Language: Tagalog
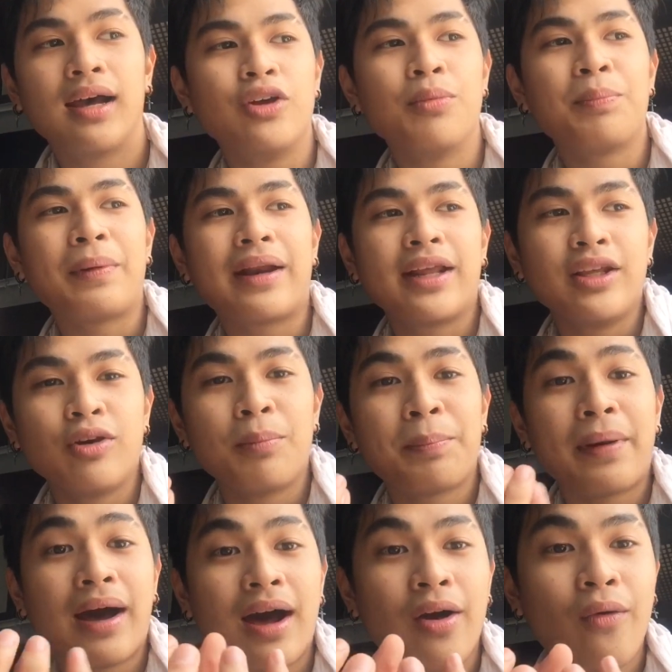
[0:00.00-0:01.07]
yung pa rin
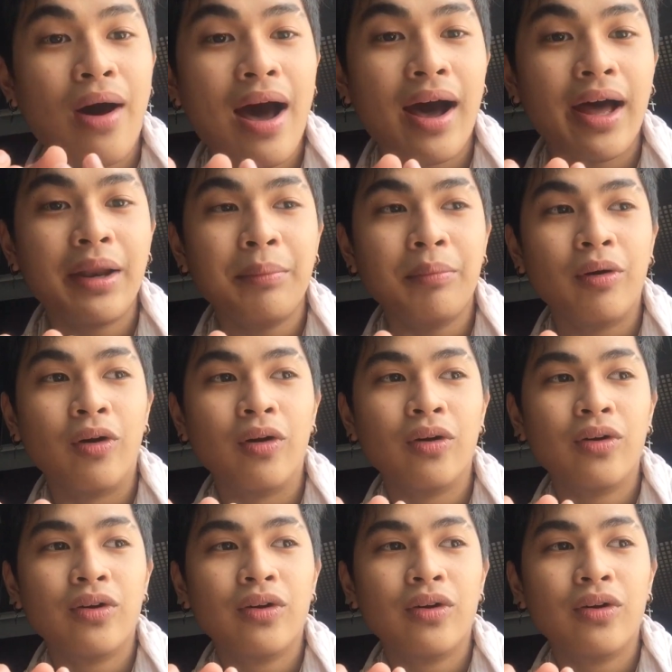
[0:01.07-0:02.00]
yung panghawakan mo.